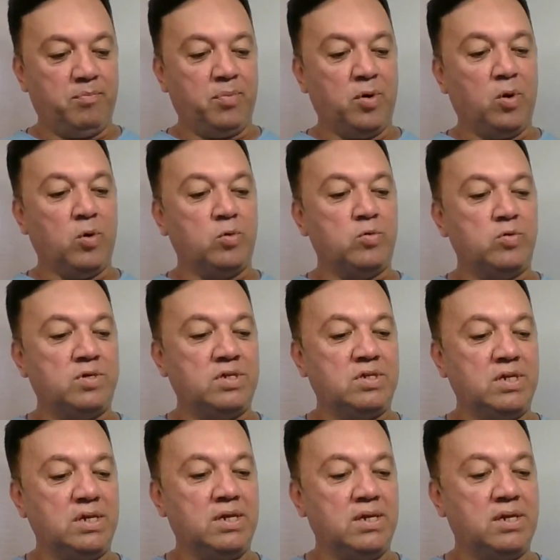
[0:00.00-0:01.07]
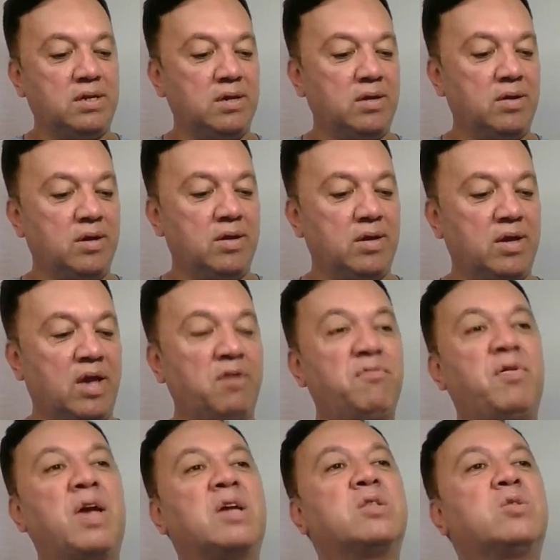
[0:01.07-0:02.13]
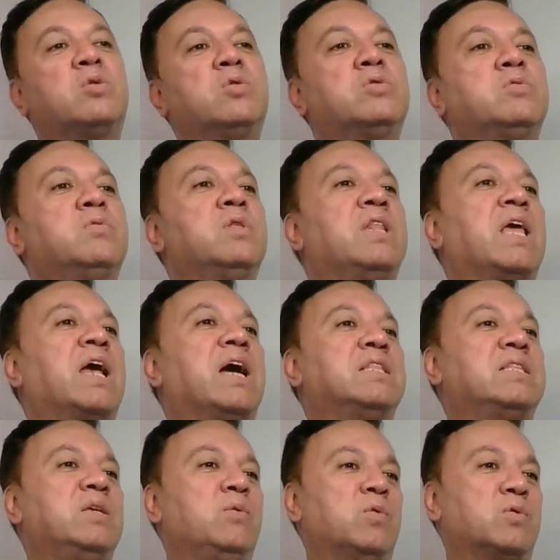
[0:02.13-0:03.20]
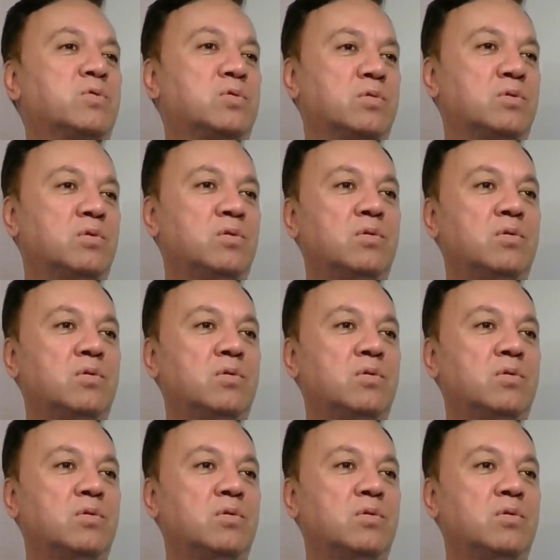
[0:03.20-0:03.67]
producir eh, efectos negativos,